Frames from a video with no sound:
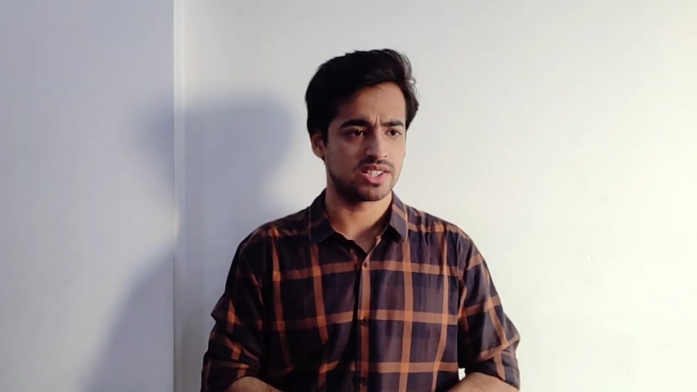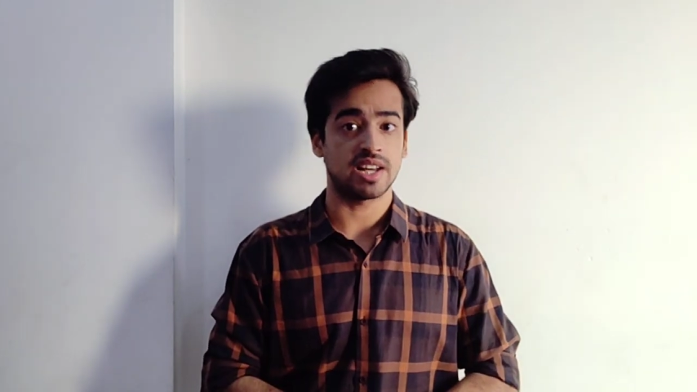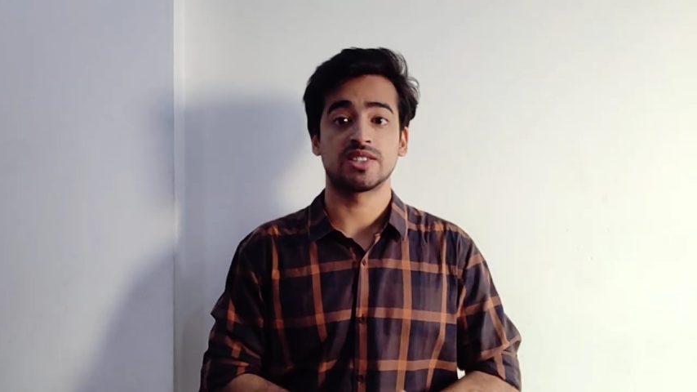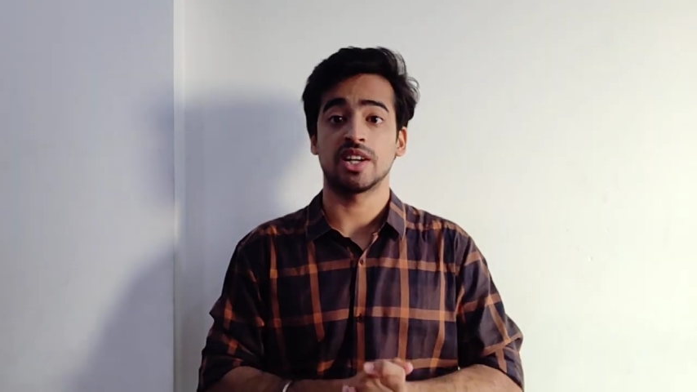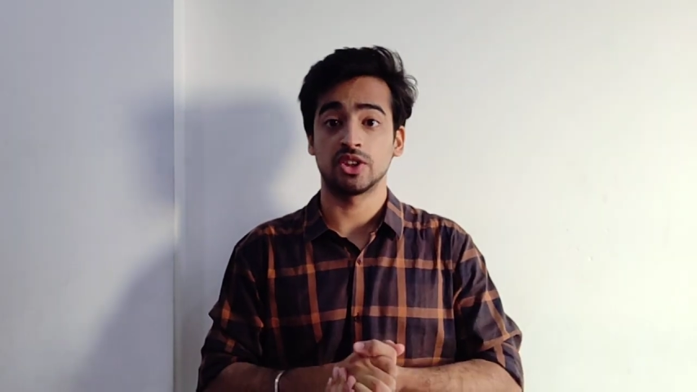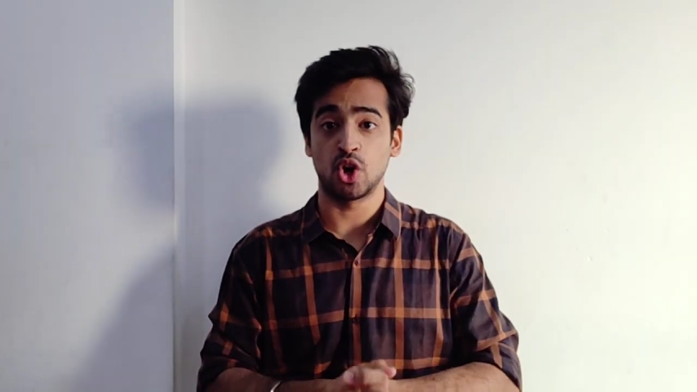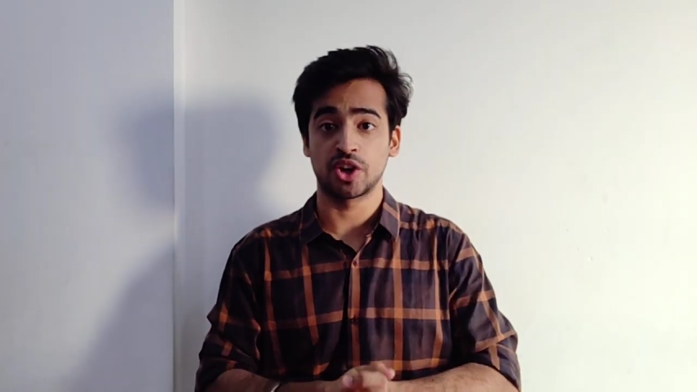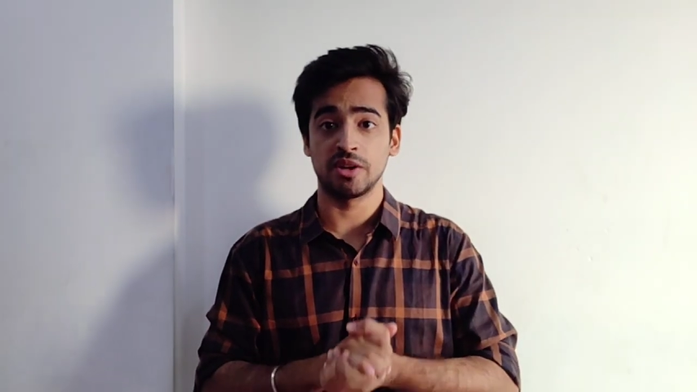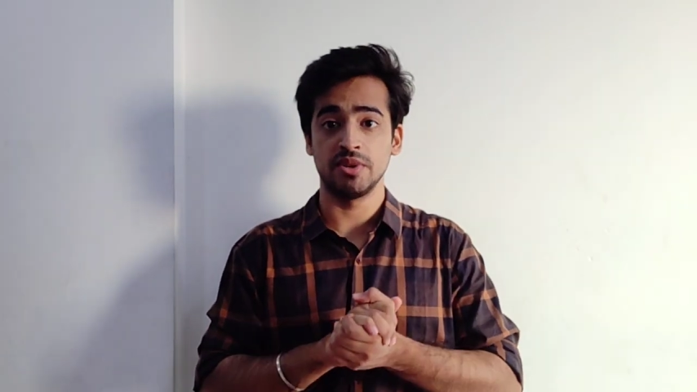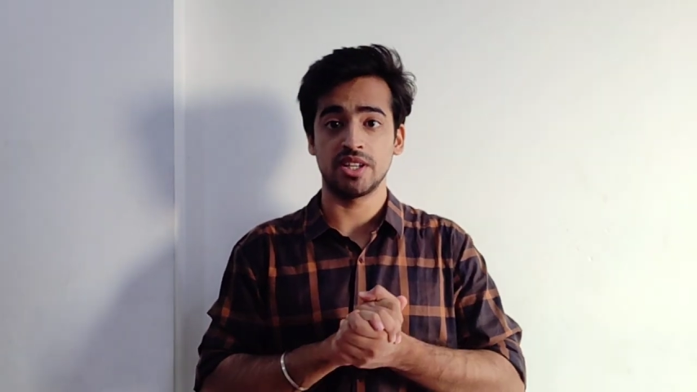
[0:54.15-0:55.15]
साथ साथ
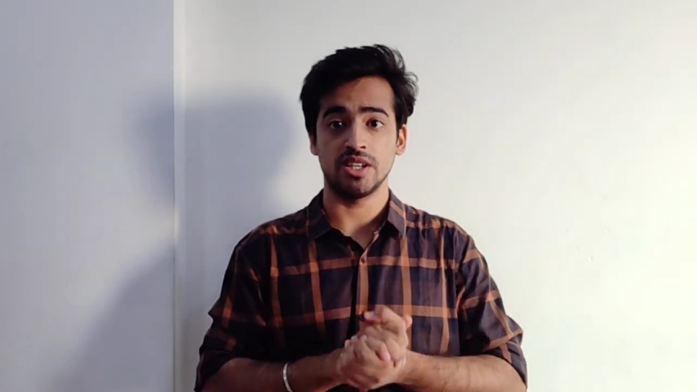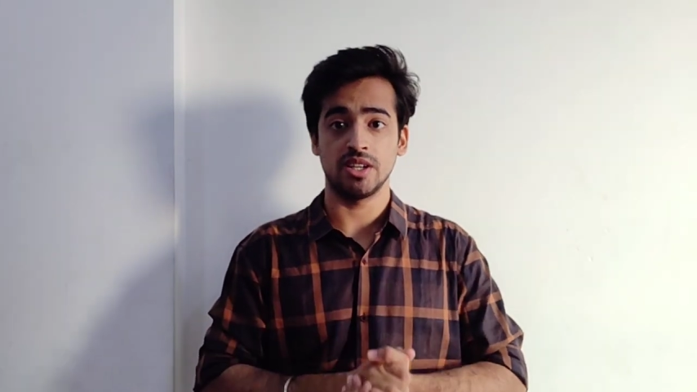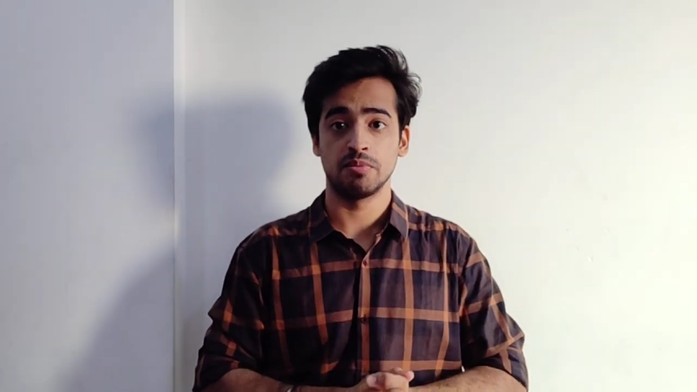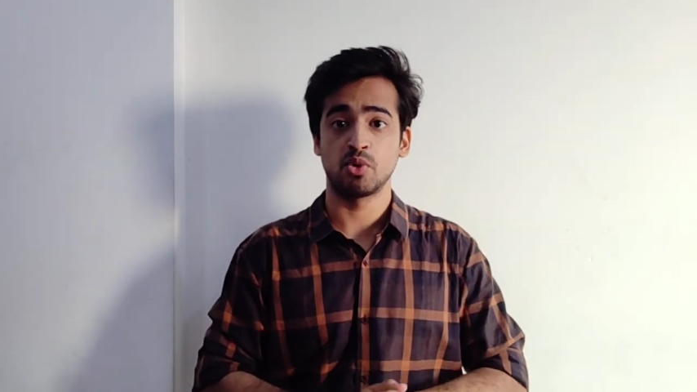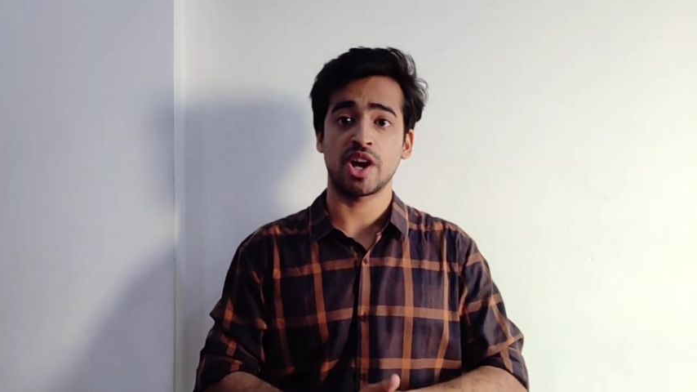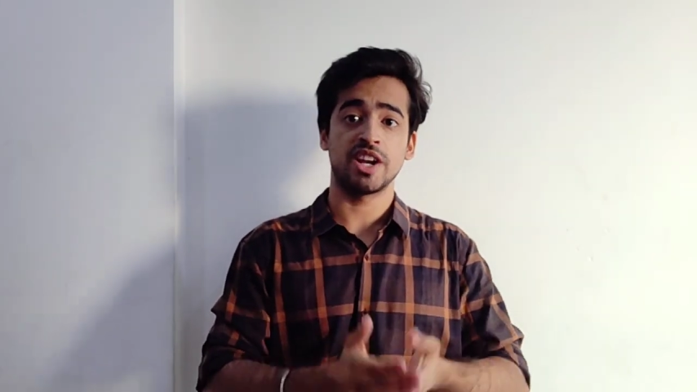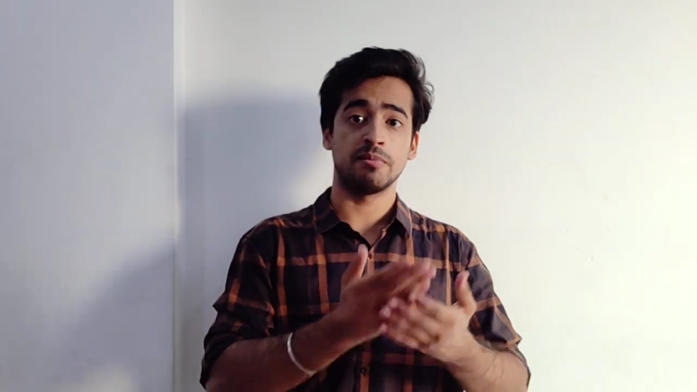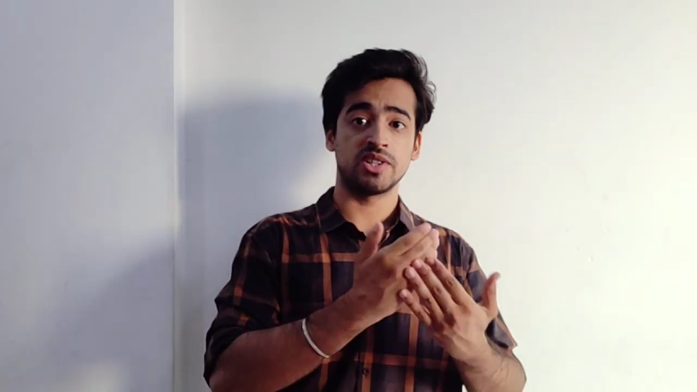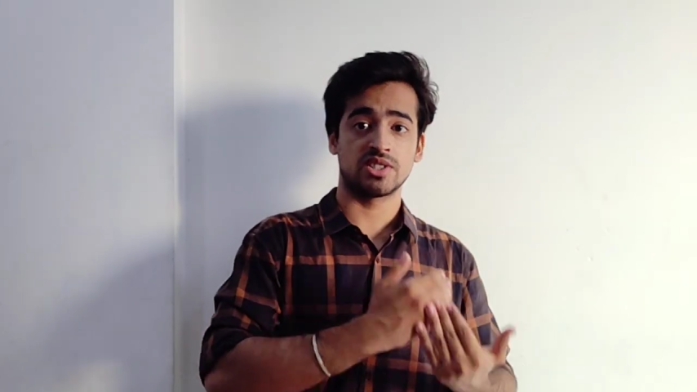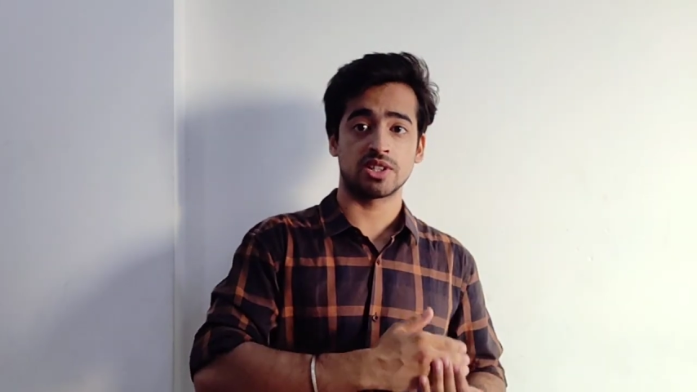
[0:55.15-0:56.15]
नौकरी भी की
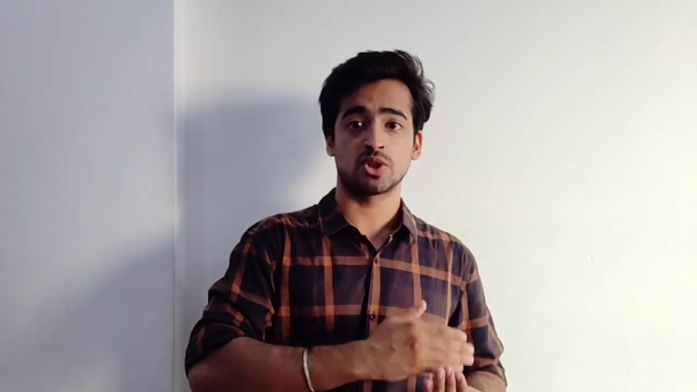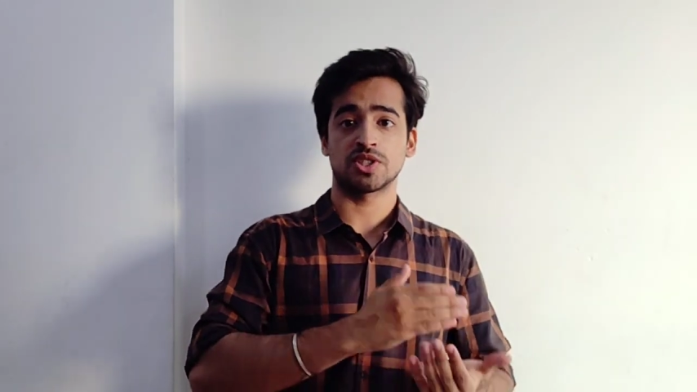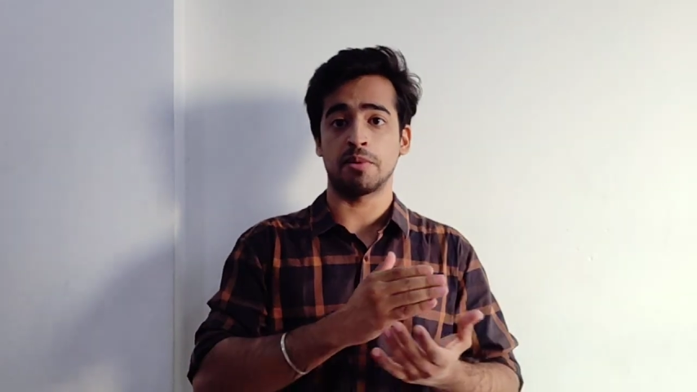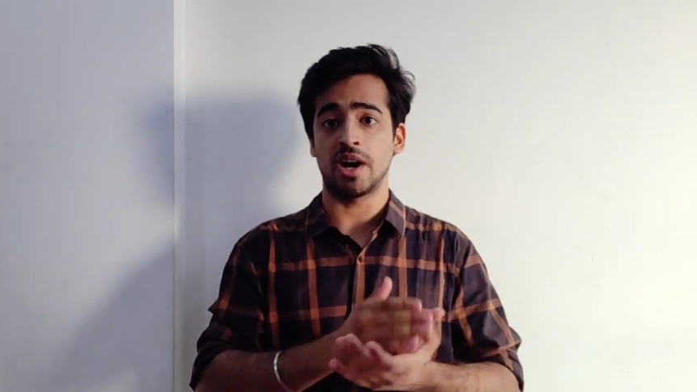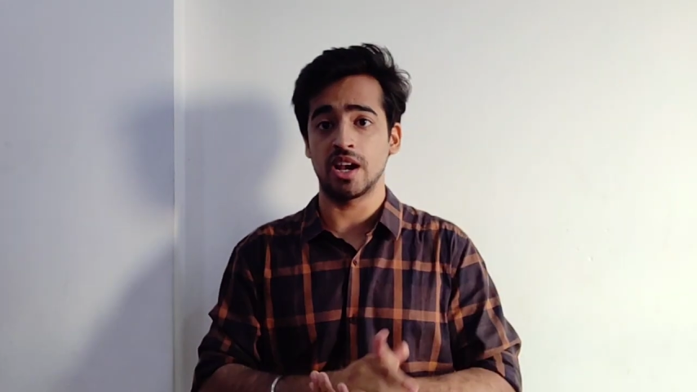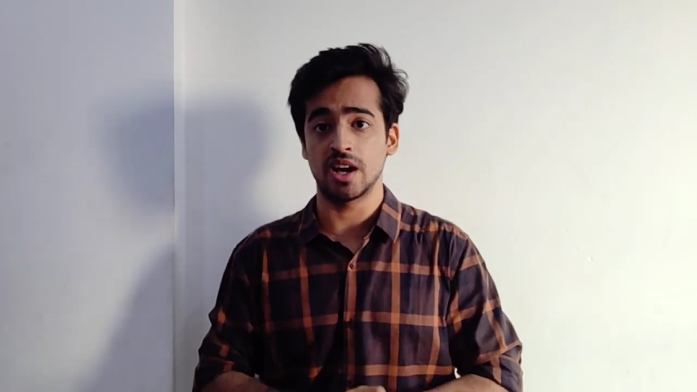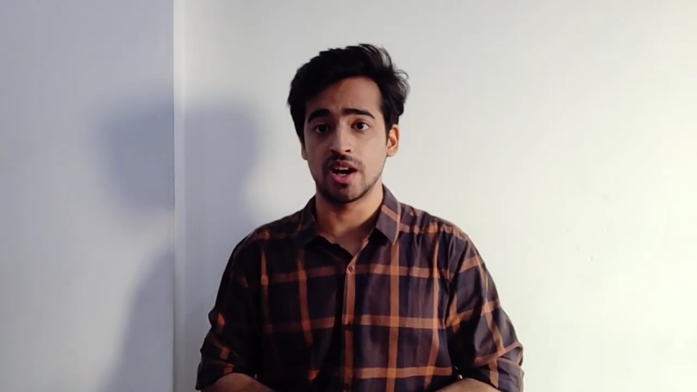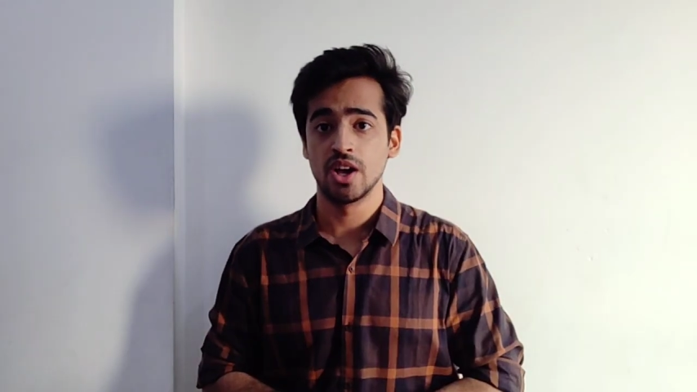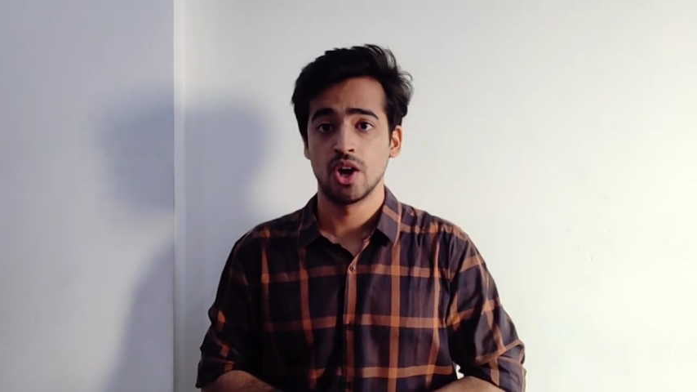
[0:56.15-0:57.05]
पुराने बिजनेस को संभाला